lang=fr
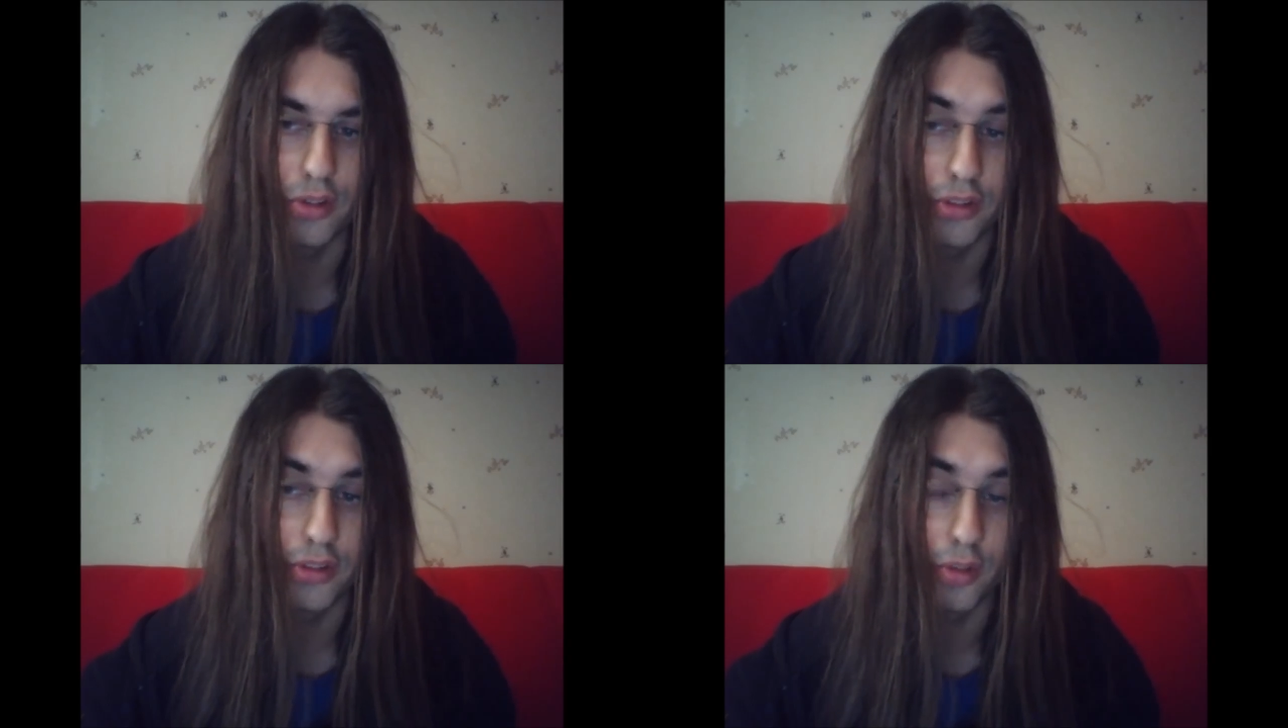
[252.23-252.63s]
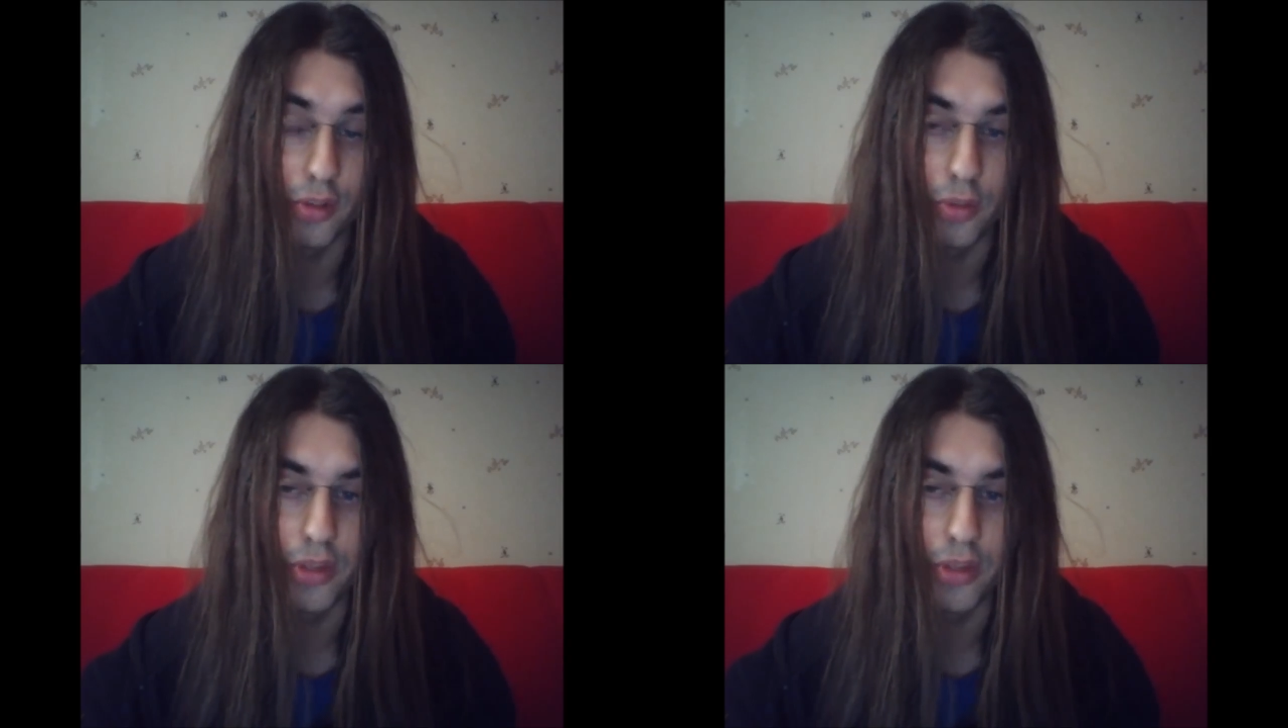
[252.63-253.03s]

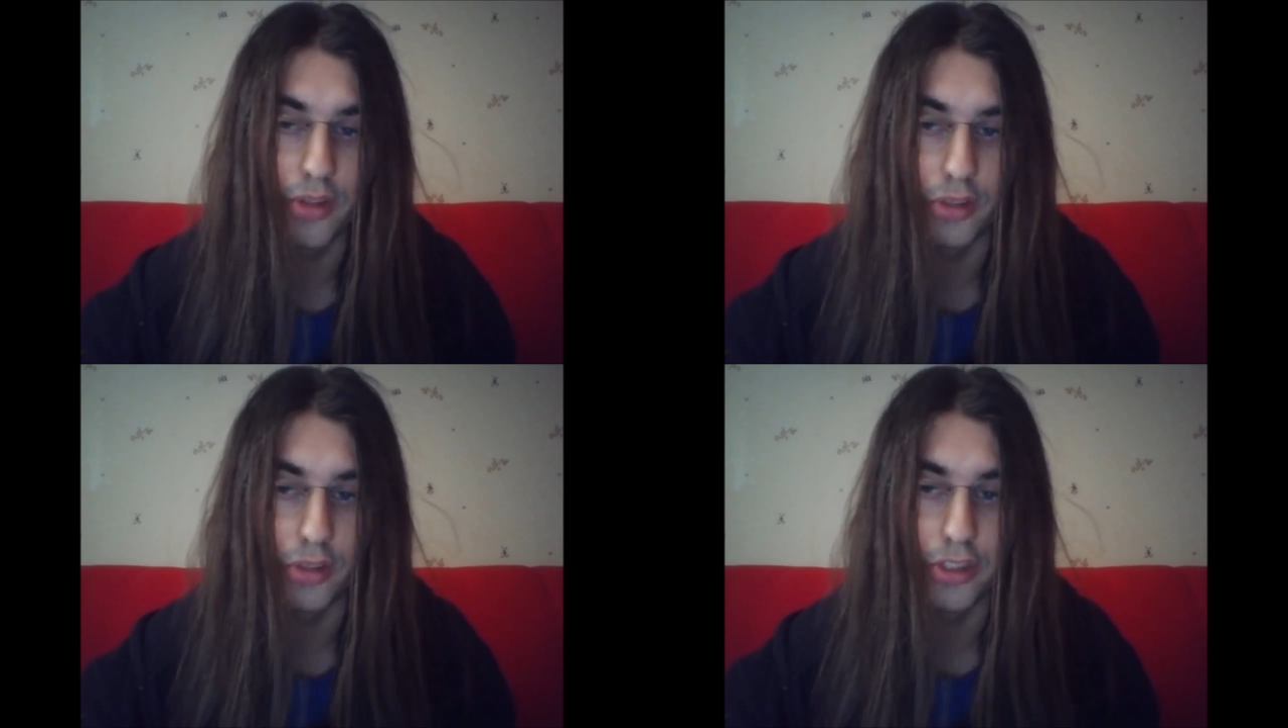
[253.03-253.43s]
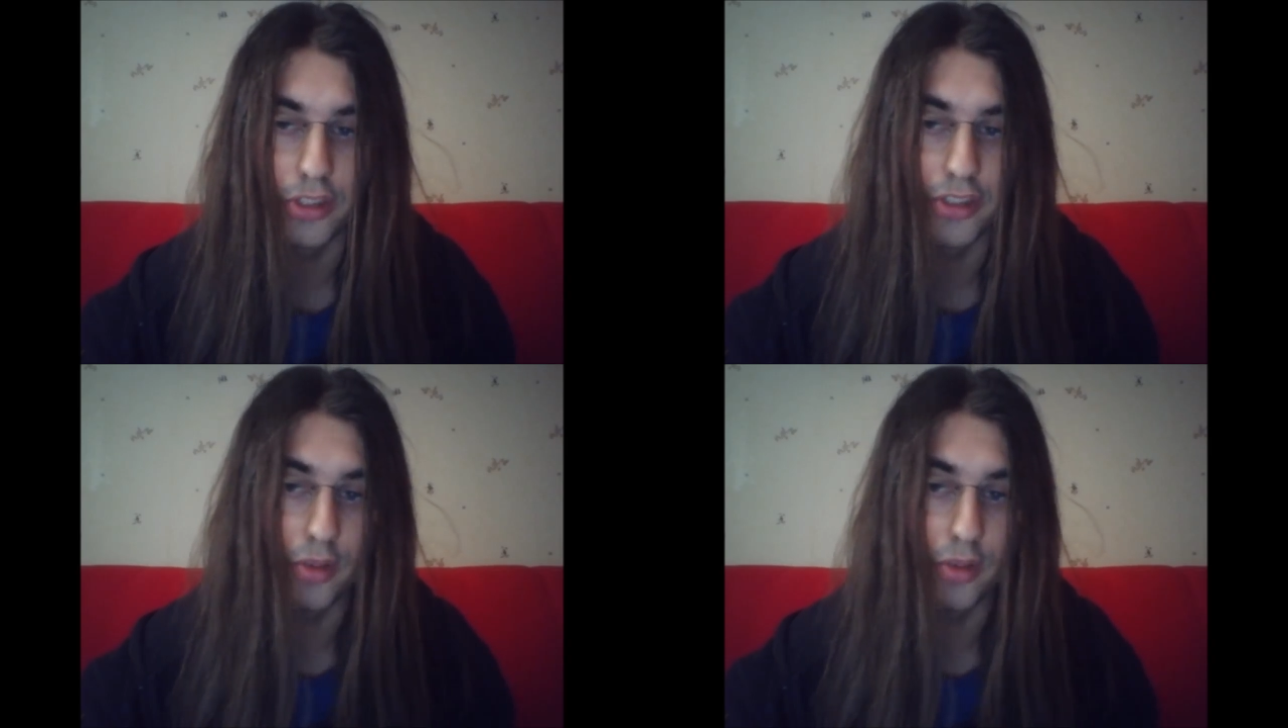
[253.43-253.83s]
08, le
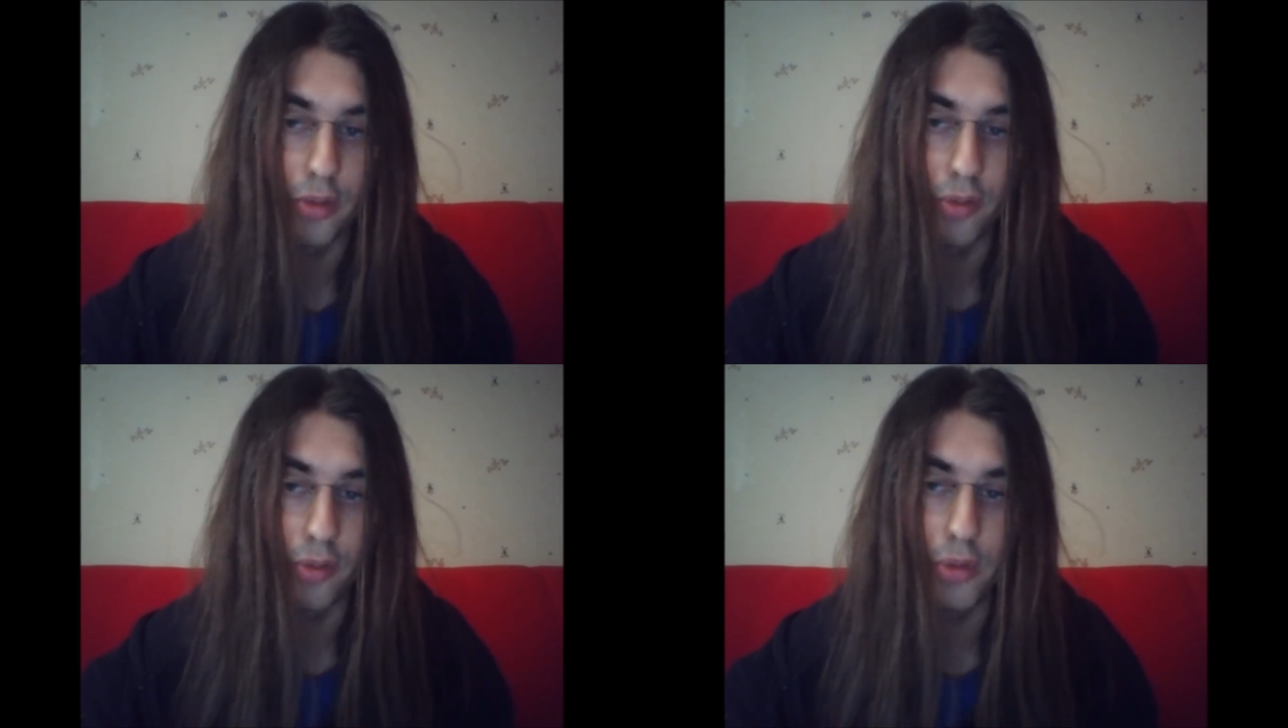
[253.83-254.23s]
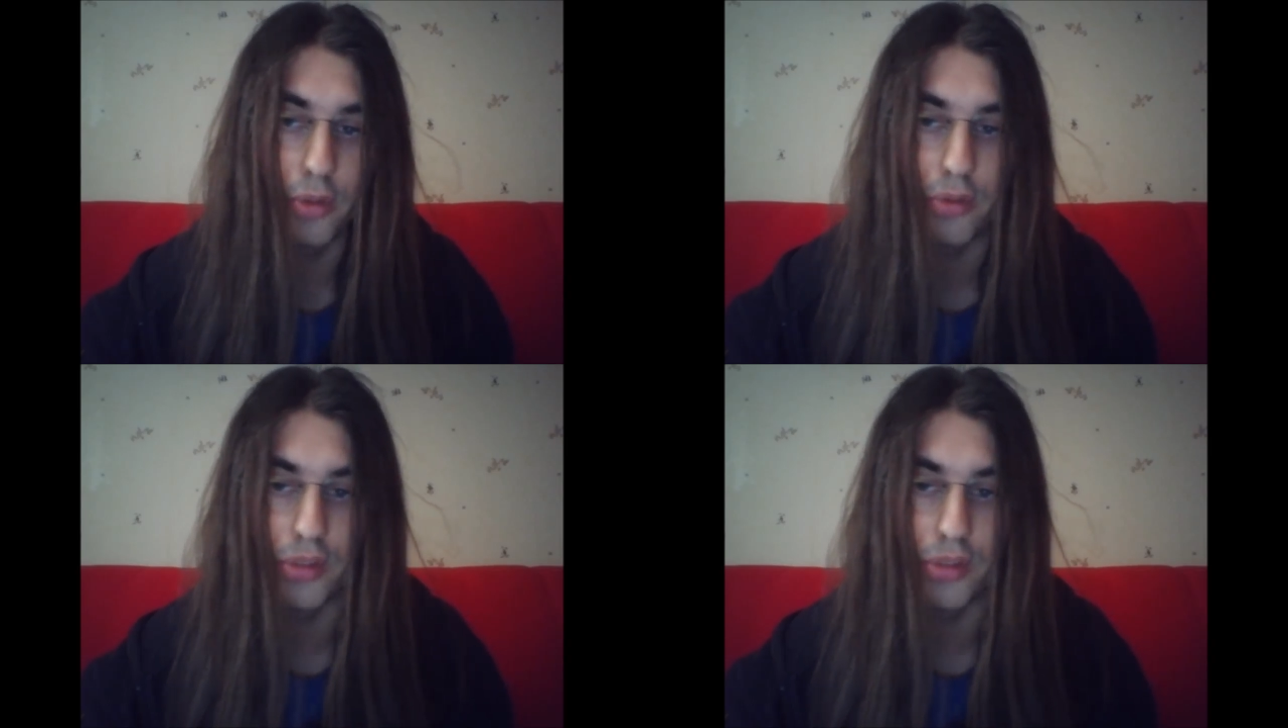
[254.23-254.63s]
GTD 08
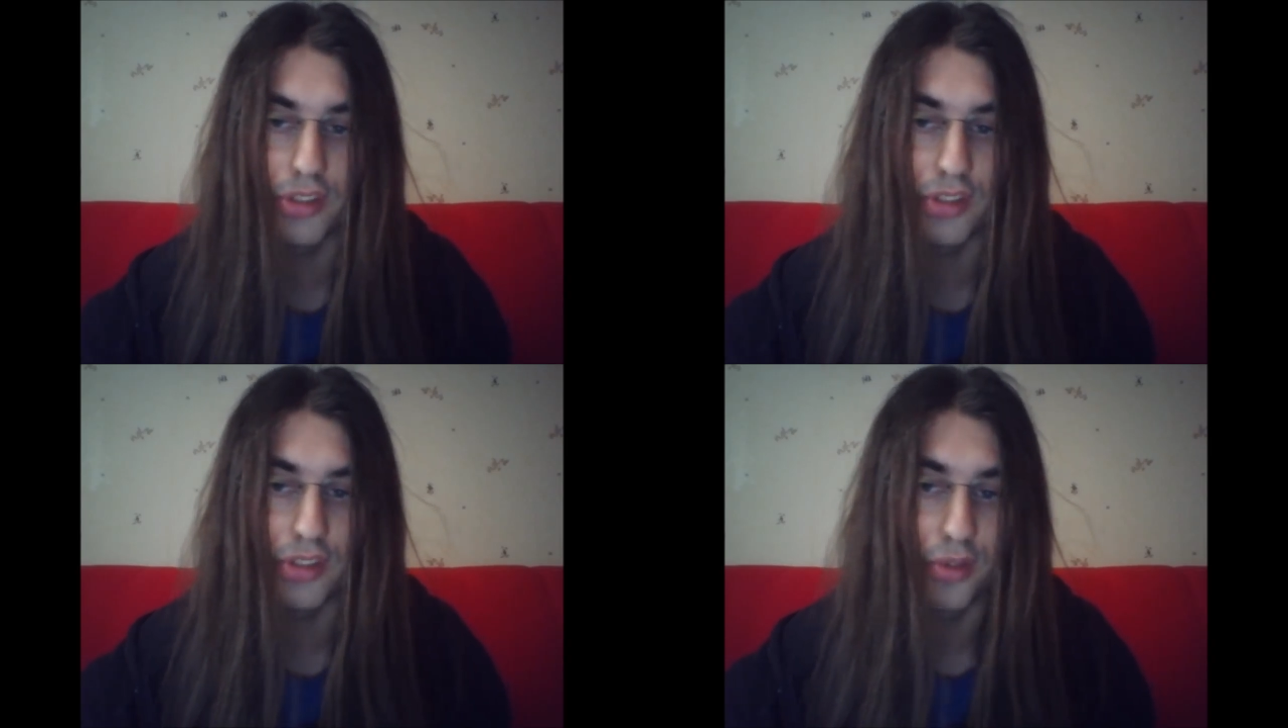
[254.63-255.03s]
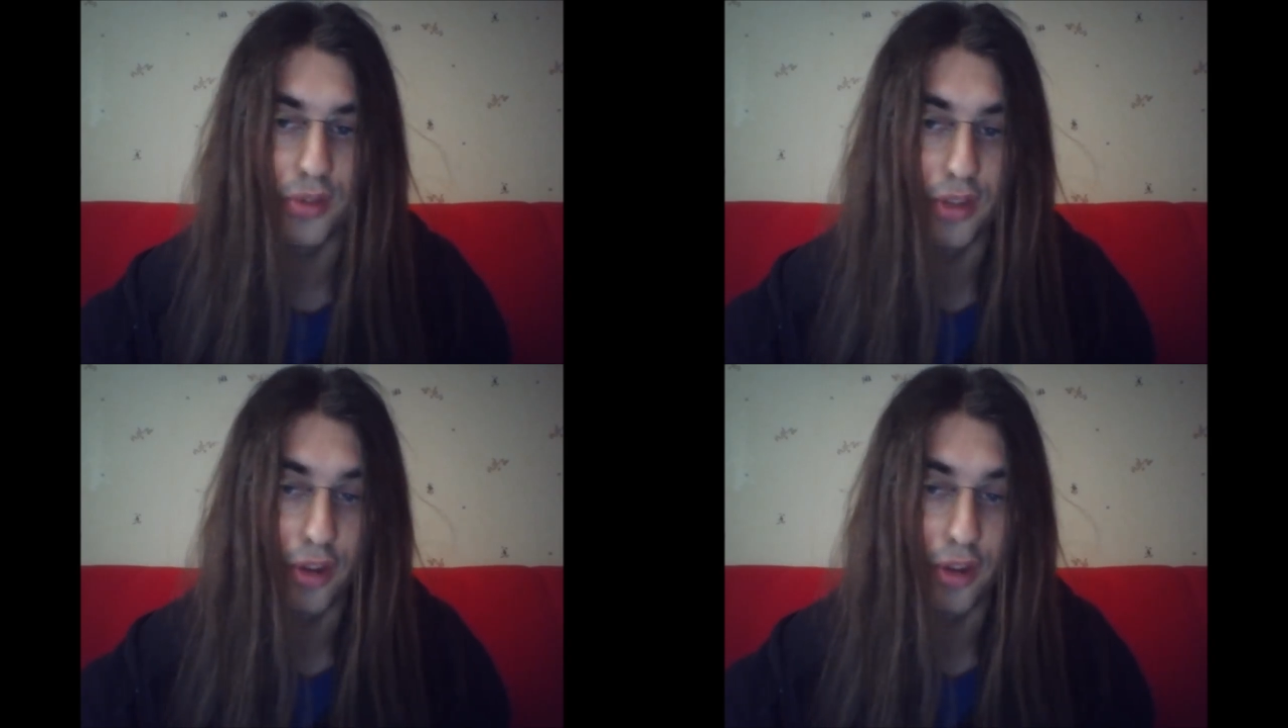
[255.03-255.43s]
Vampire Princess of
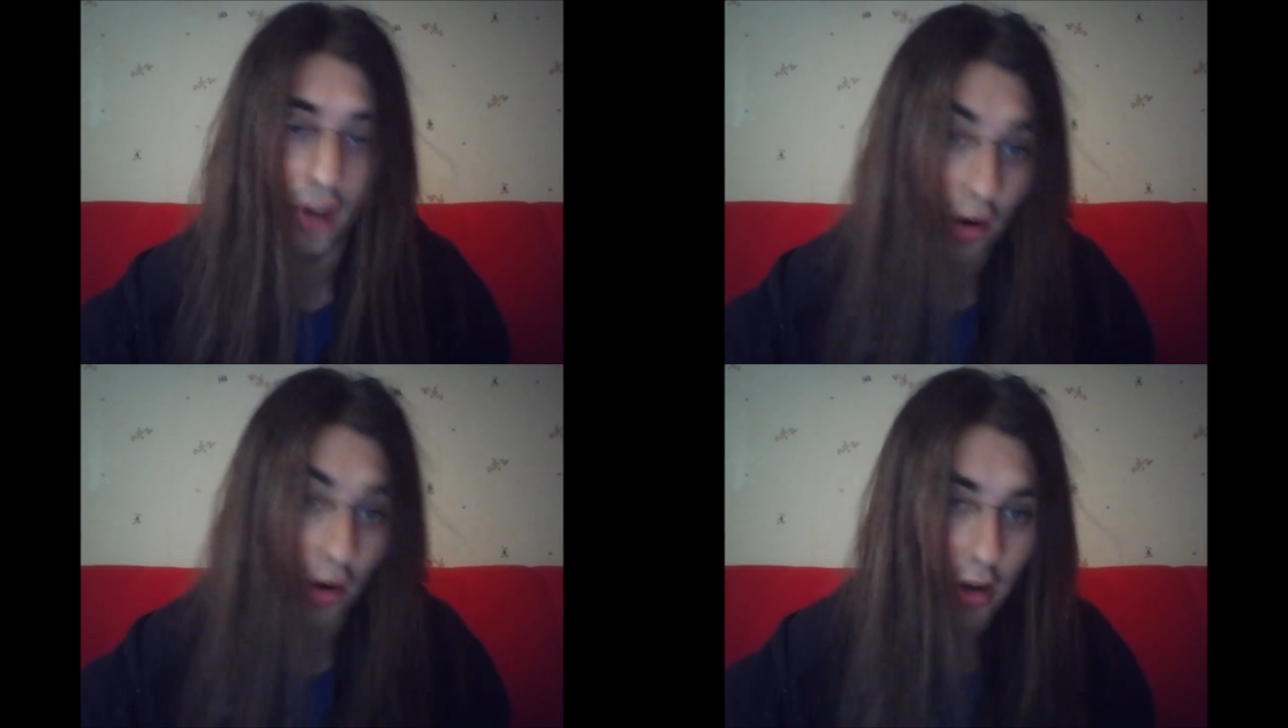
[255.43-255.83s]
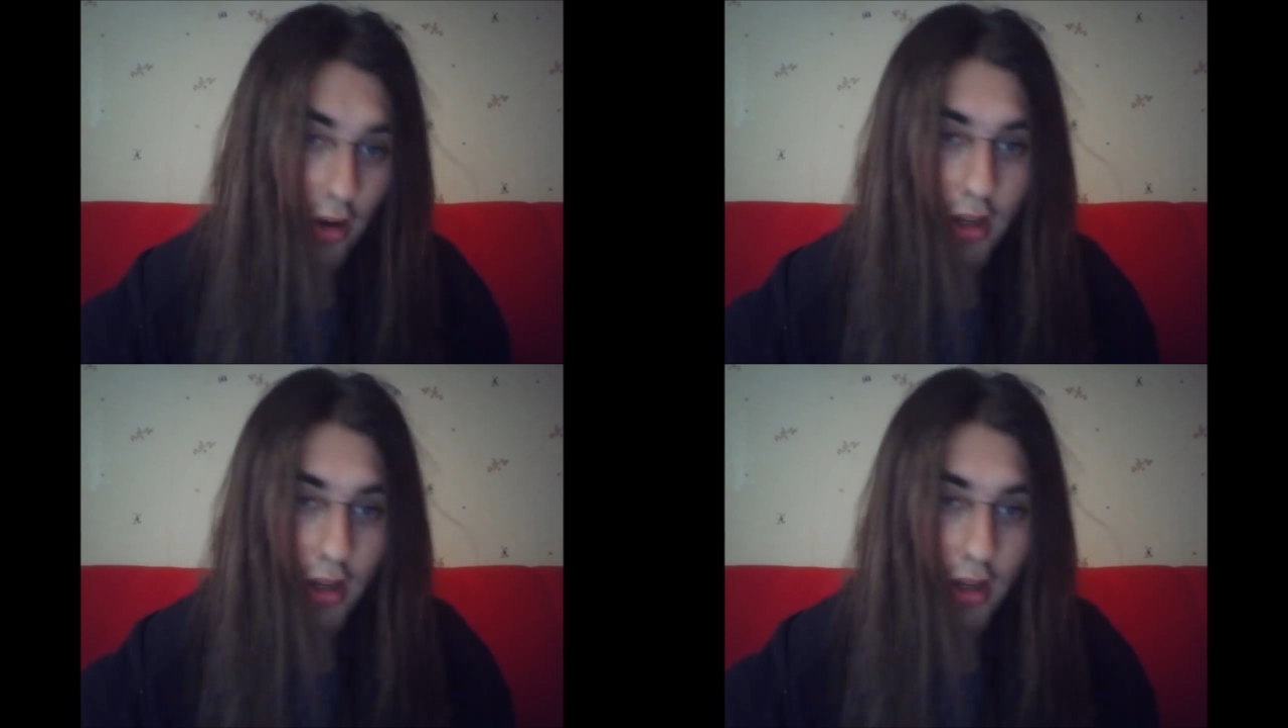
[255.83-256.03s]
an